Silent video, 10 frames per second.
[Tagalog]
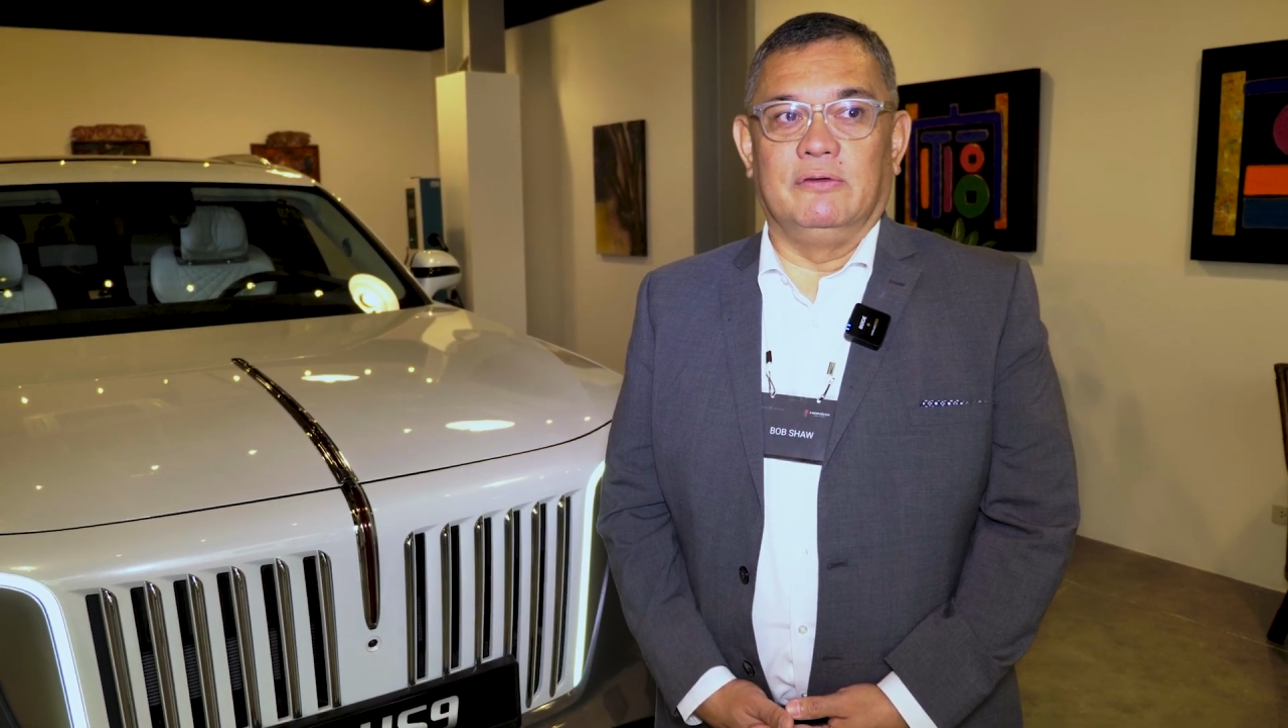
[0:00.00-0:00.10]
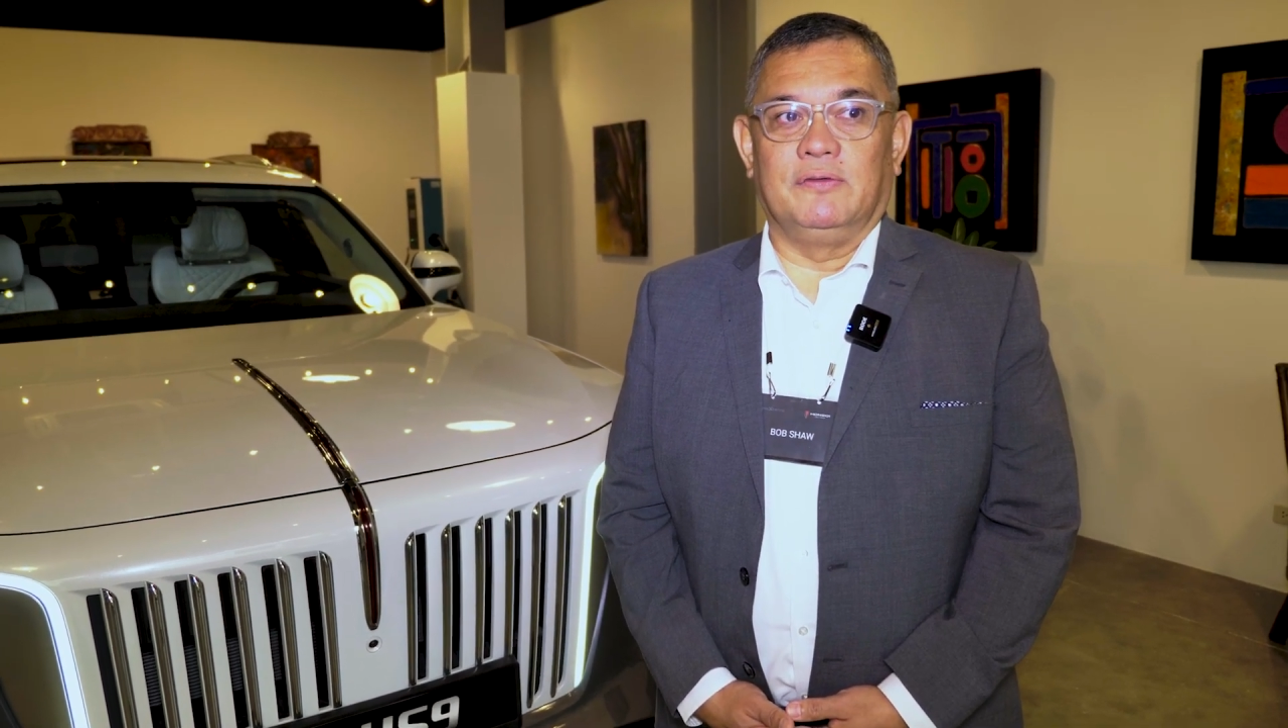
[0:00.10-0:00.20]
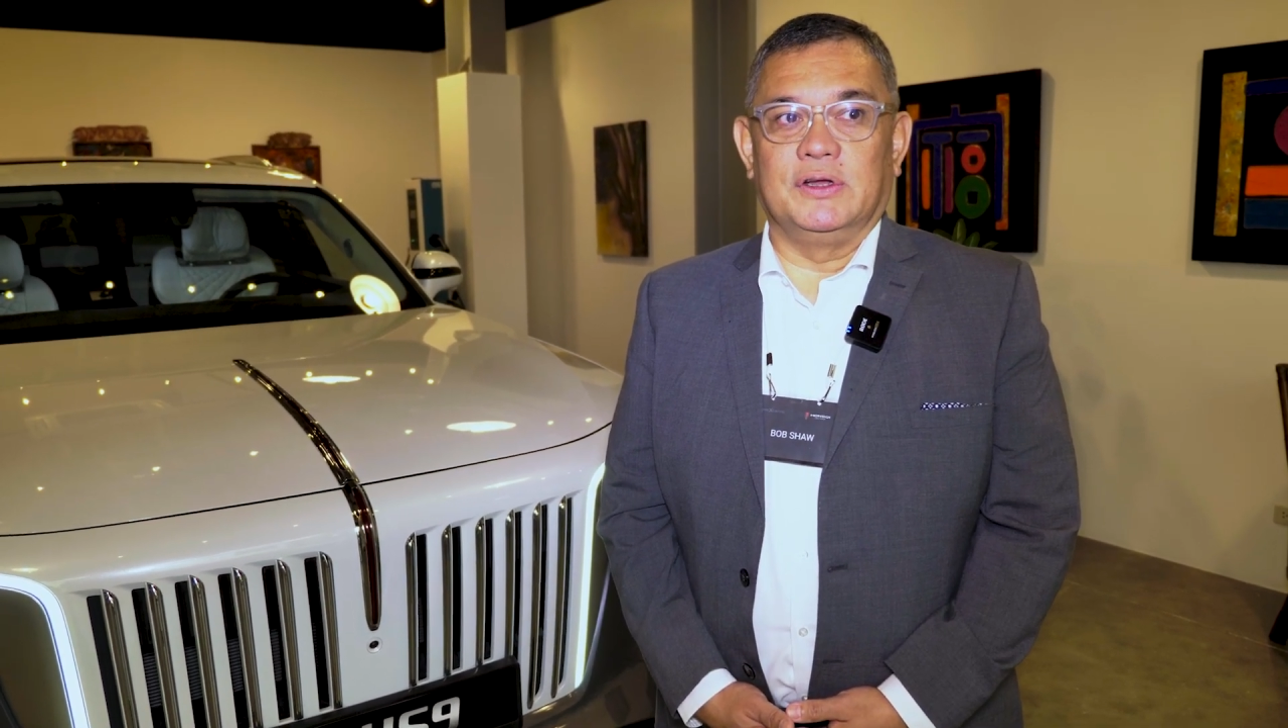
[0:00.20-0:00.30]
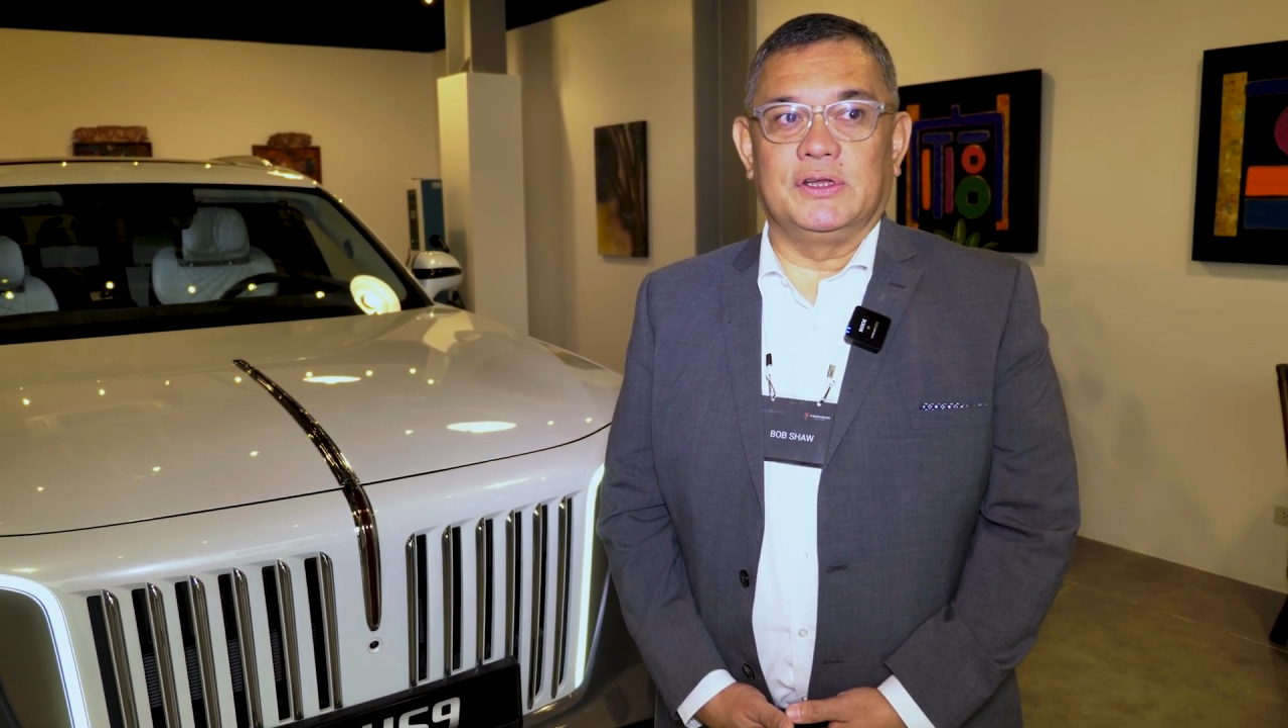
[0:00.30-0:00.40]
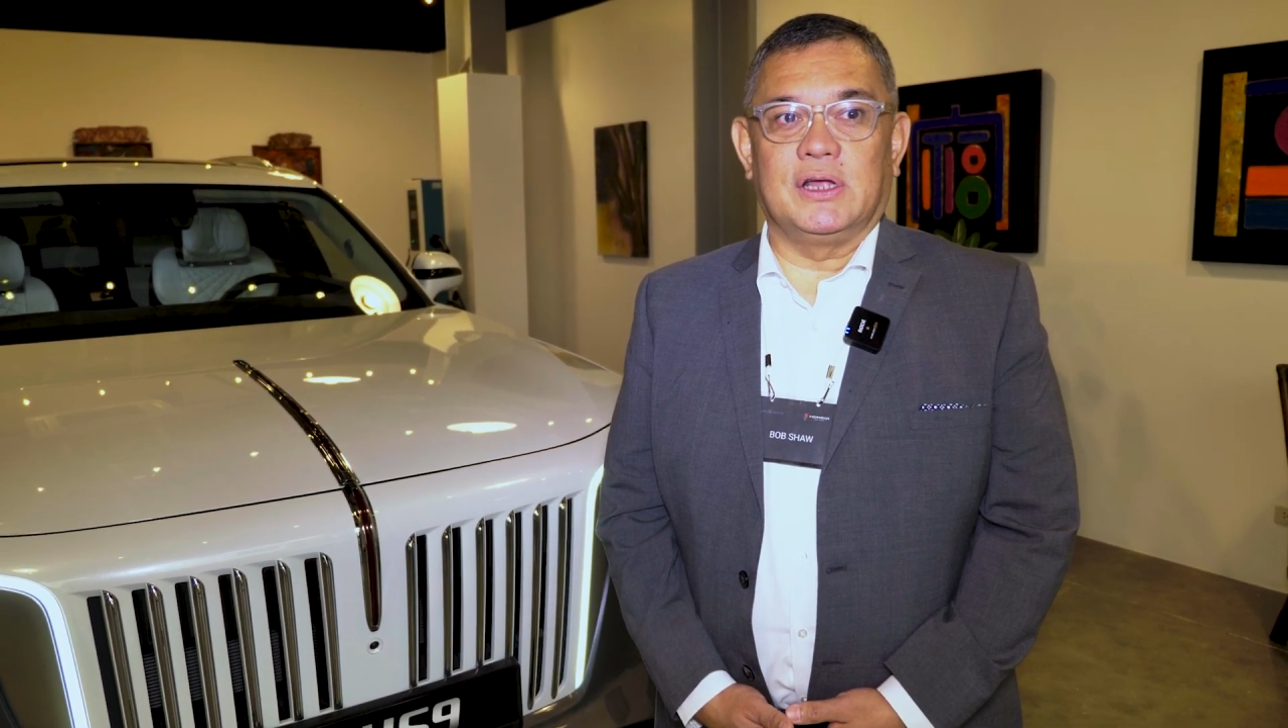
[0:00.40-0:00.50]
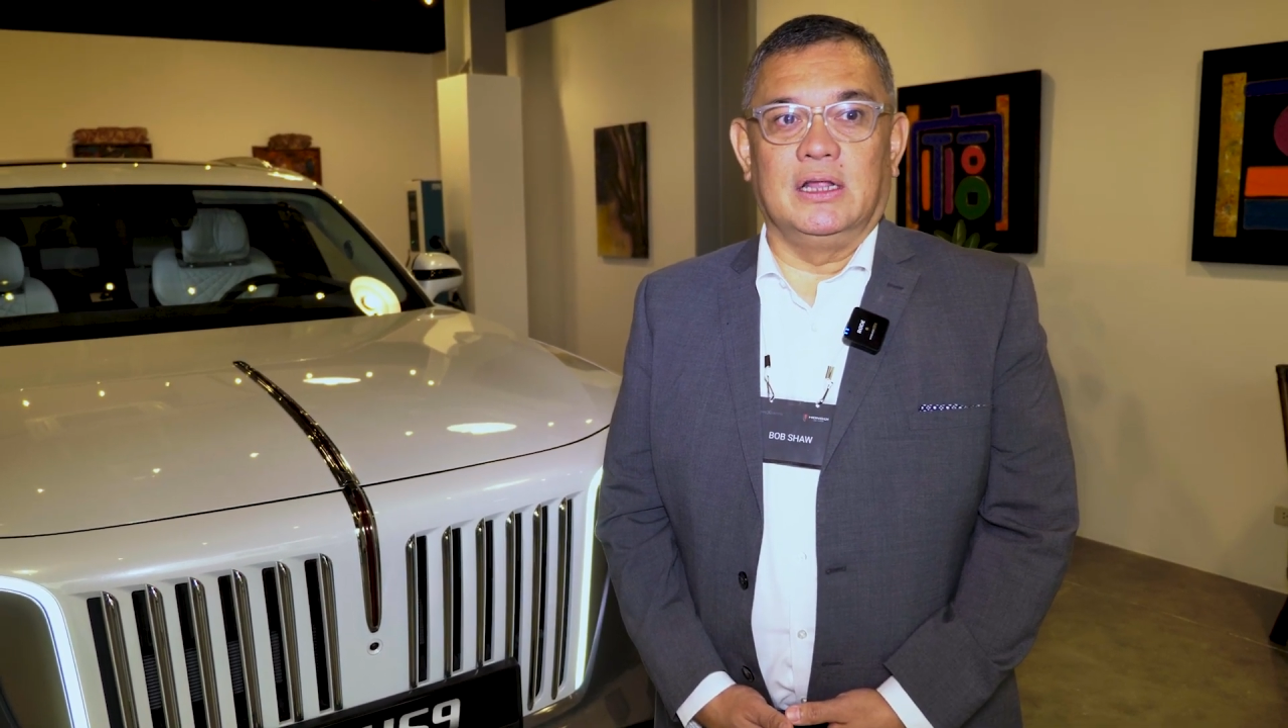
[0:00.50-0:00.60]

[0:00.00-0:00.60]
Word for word: the first